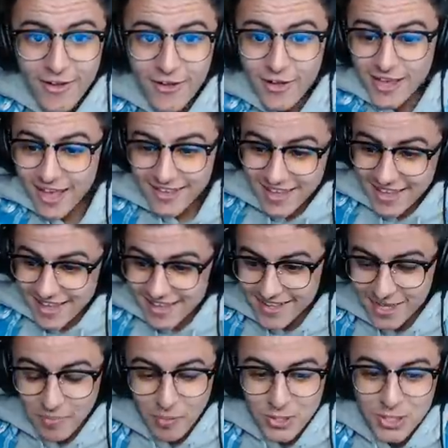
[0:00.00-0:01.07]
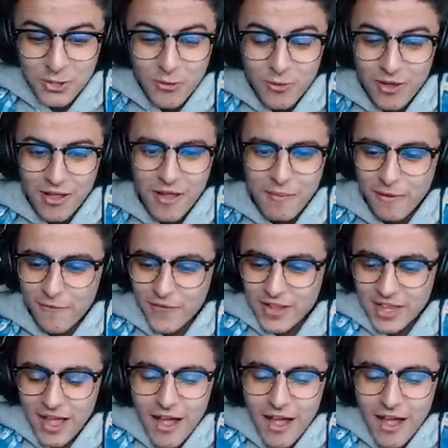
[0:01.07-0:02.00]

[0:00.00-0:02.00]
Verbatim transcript: Regardez Des potions Mais en fait